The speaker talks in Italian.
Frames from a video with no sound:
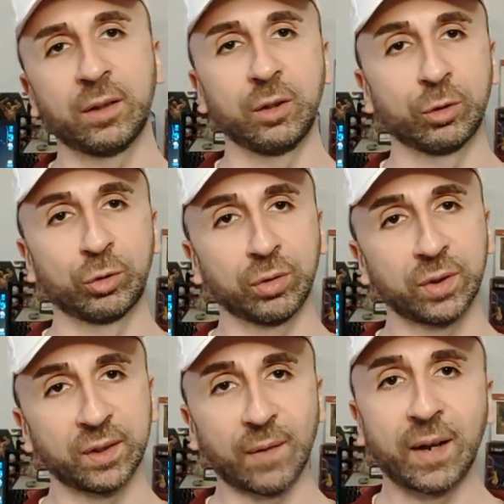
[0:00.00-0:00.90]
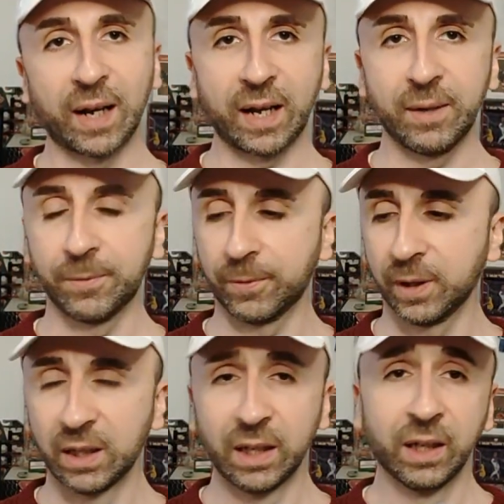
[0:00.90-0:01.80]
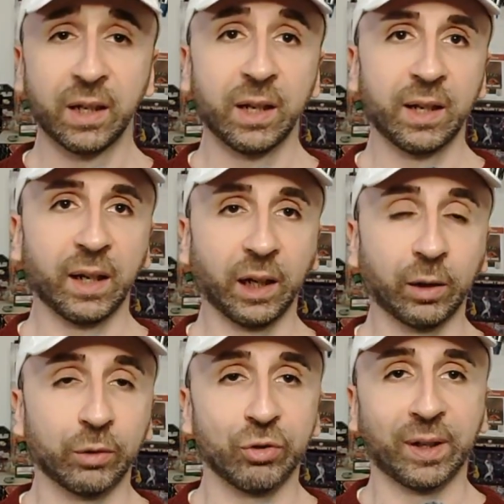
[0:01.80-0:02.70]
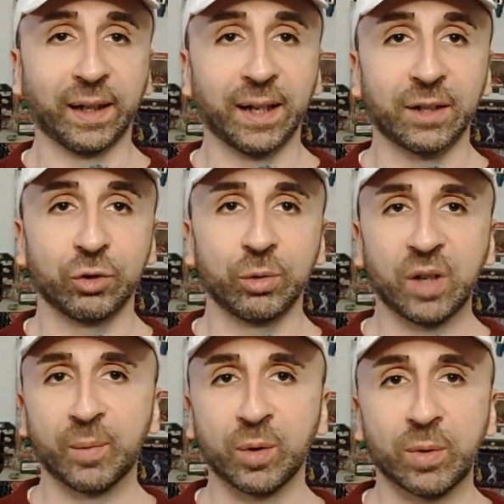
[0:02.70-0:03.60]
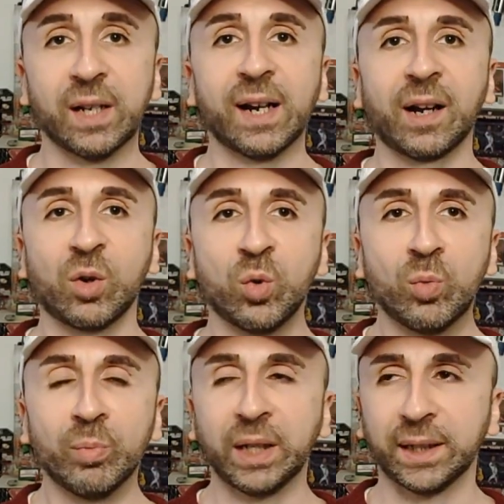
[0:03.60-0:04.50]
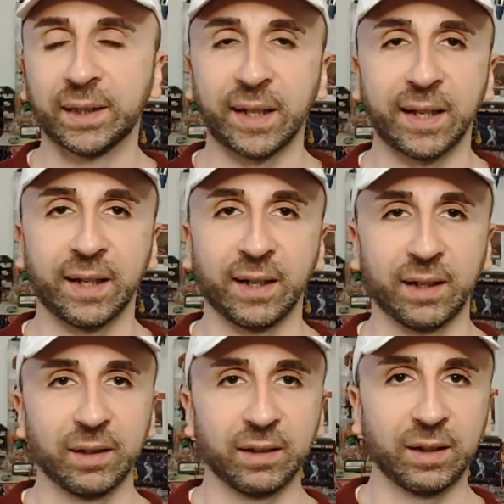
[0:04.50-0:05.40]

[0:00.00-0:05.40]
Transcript: Io sono Sava Life e oggi ragazzi ci troviamo qui a commentare